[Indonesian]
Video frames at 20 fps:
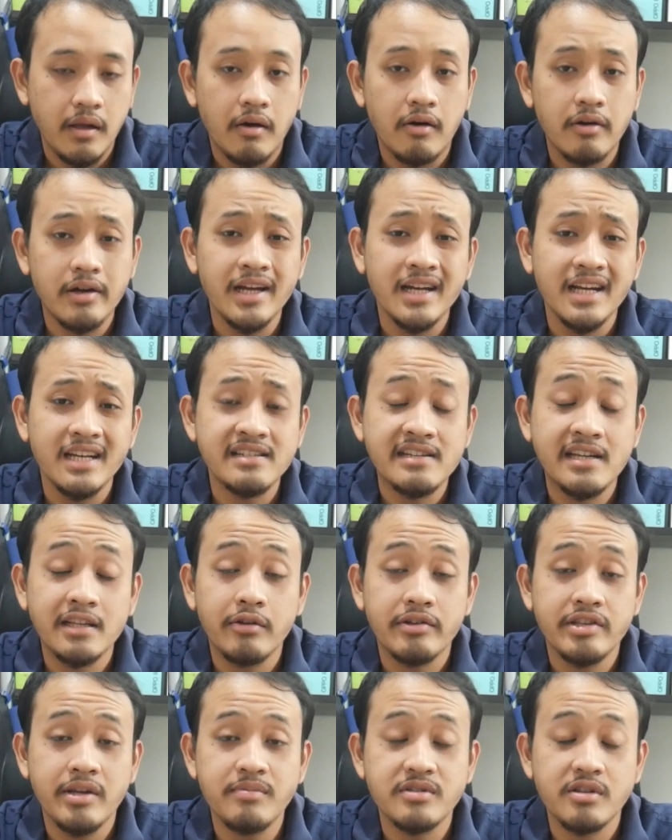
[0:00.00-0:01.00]
Oke, okay, guys, segitu
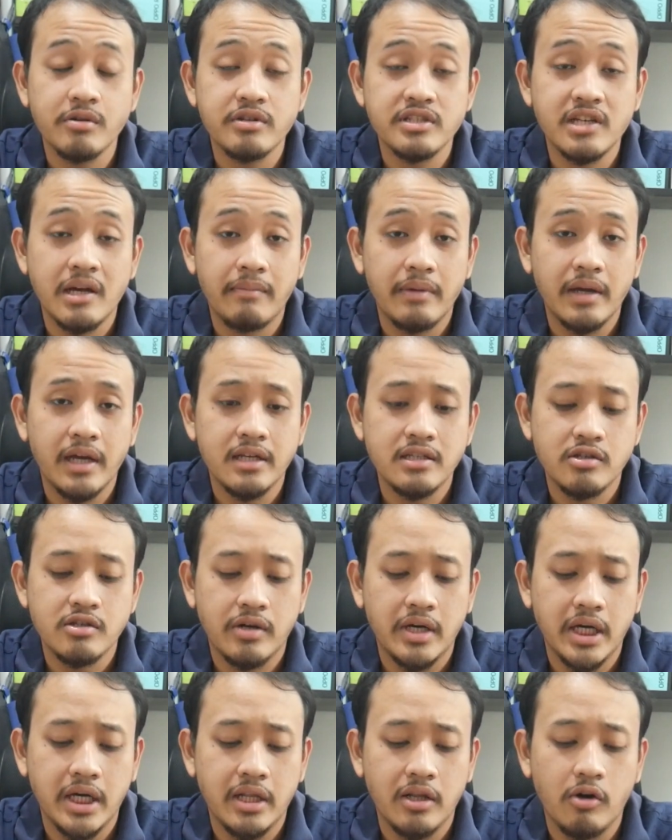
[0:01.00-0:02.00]
aja bisa gue sampaikan
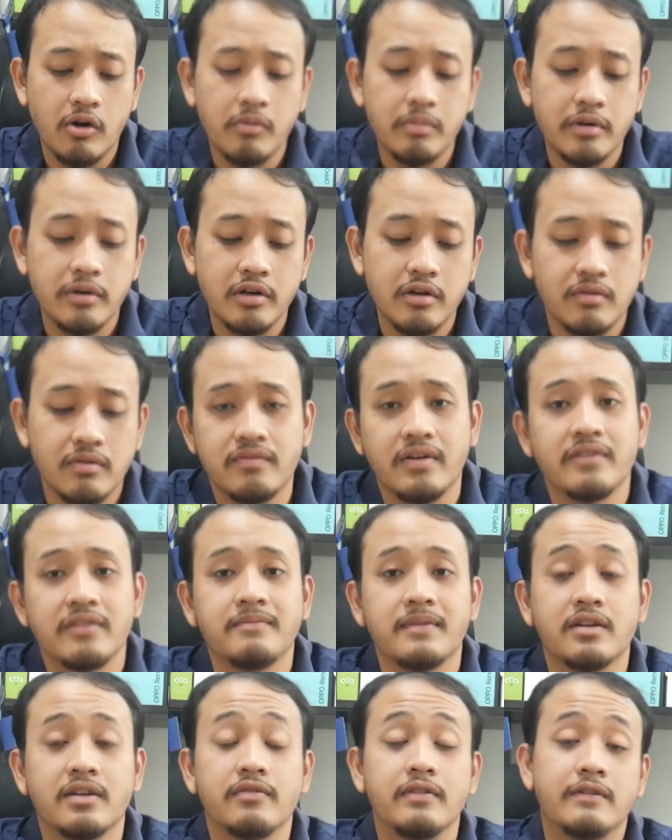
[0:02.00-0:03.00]
soal Oppo Reno 5
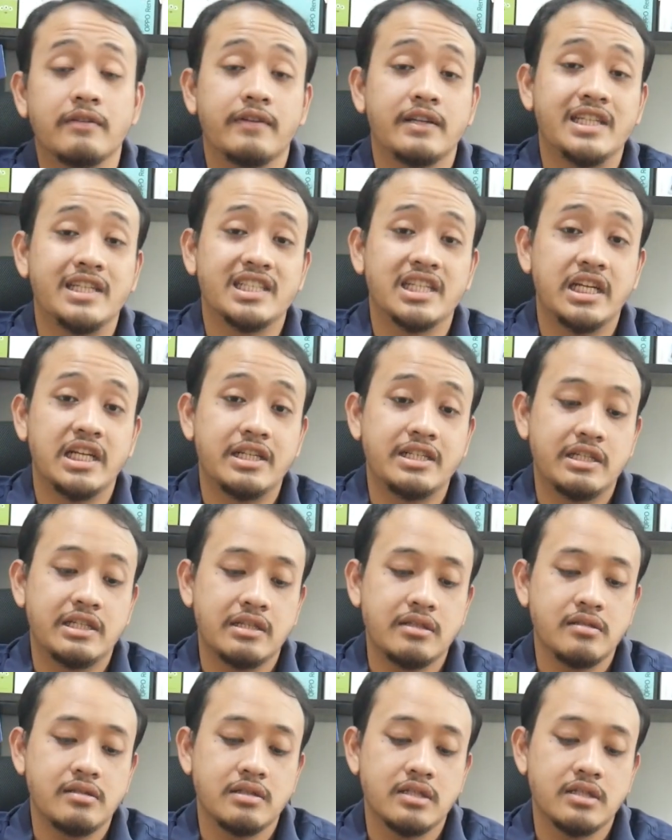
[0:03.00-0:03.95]
Marvel Avengers Edition.